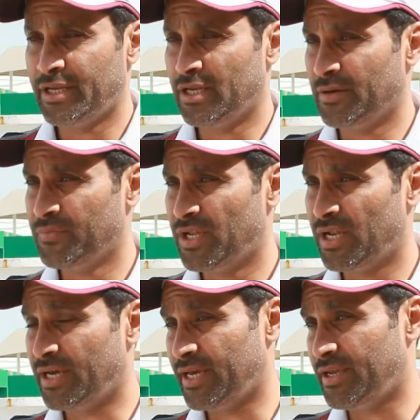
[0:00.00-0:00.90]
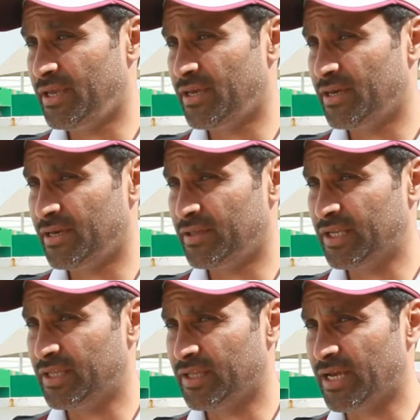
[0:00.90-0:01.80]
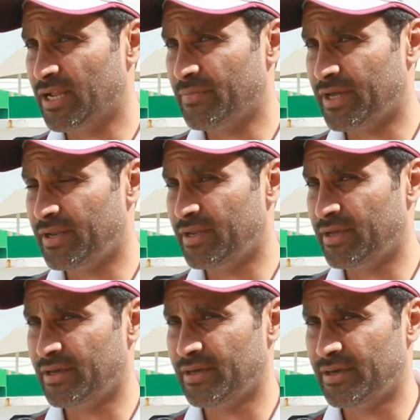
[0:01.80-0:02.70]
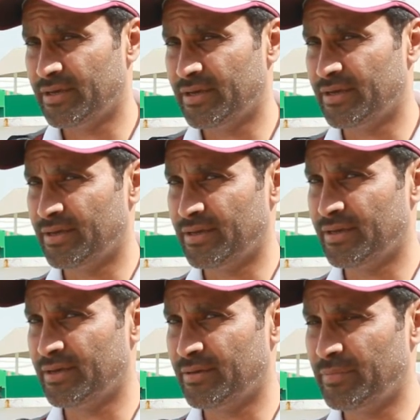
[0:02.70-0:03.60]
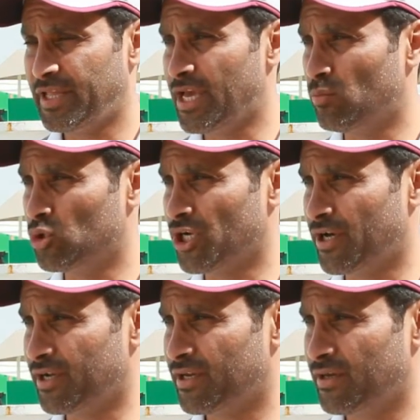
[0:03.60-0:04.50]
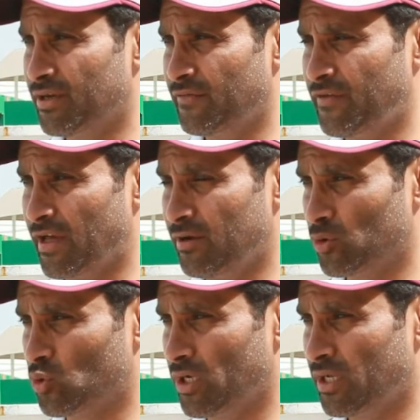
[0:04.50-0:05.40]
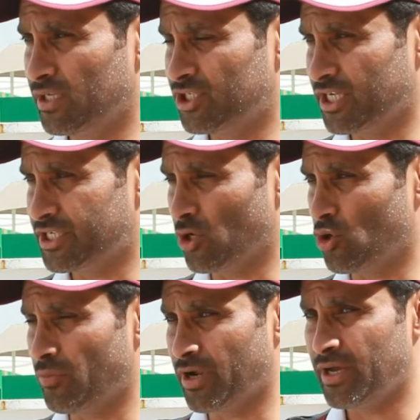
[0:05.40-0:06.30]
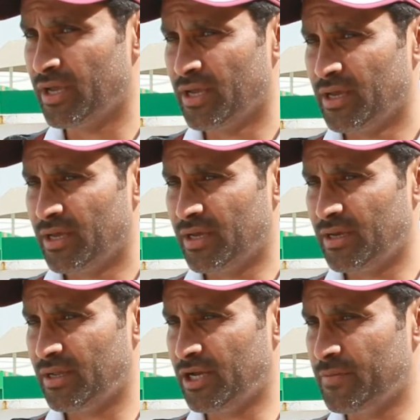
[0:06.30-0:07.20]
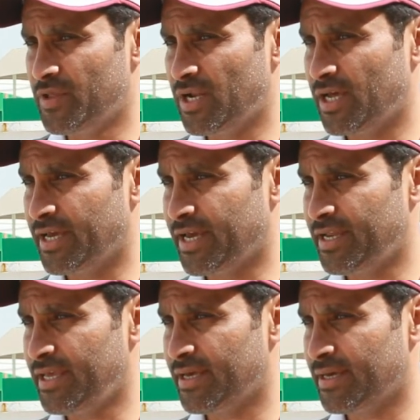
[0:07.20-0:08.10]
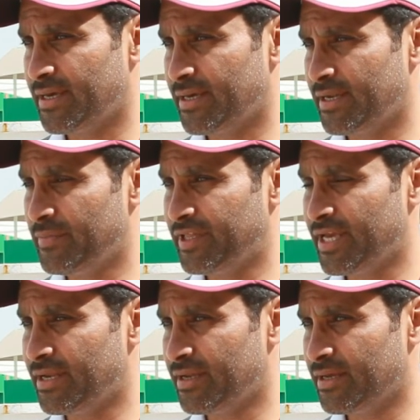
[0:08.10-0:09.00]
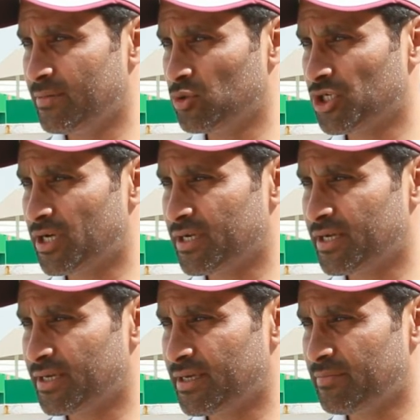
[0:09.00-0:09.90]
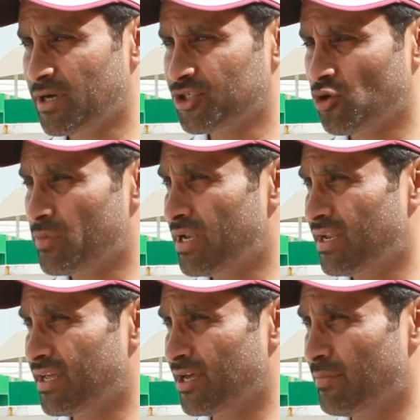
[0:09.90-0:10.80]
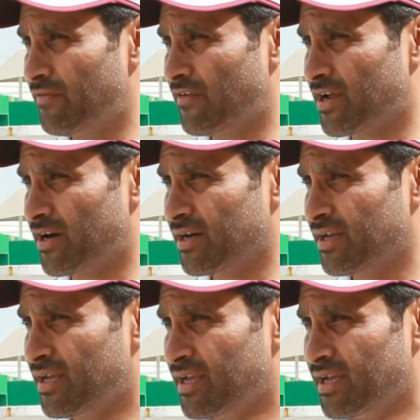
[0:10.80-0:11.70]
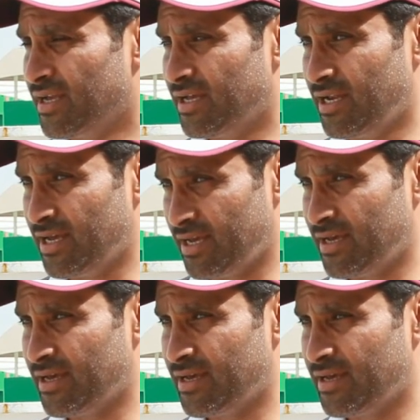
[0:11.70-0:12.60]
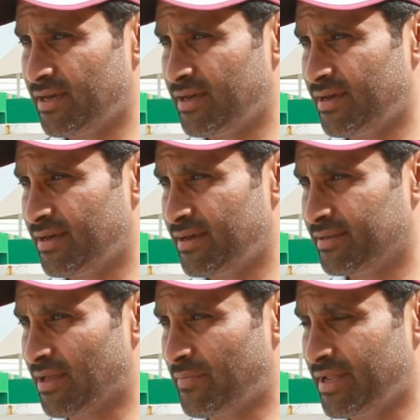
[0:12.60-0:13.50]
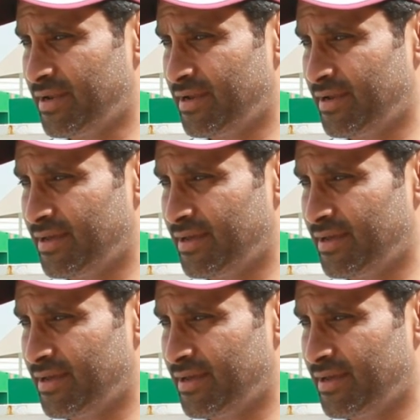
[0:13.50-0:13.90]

يعني الحمد لله يعني انت تتكلم عن 200 آه، مشارك آه، في هالبطوله الجائزه الكبرى آه، الحمد لله يعني ال 200 مشارك ما جو من من فراغ الا طبعا